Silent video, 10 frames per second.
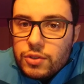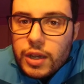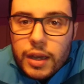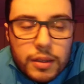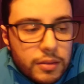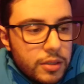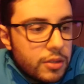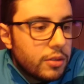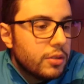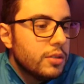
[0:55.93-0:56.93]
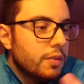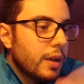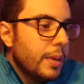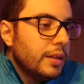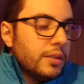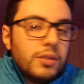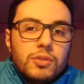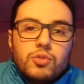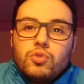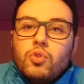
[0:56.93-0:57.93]
Cioè, io, io veramente
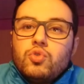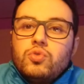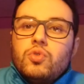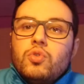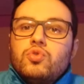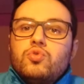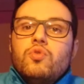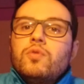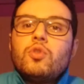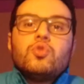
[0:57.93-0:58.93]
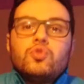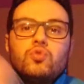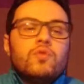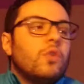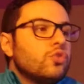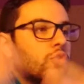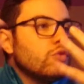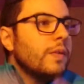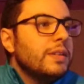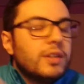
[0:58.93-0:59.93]
sono, sono, stufo, sono stufo, sono
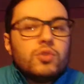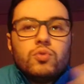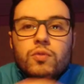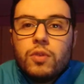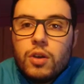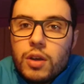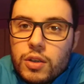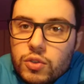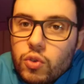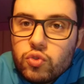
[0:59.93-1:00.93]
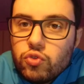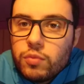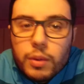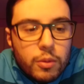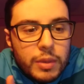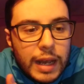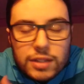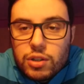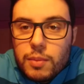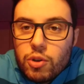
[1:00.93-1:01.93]
veramente stufo. Sono stufo, non, non mi
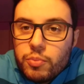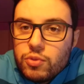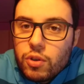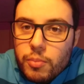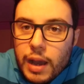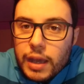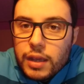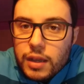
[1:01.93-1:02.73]
incazzo nemmeno più ormai.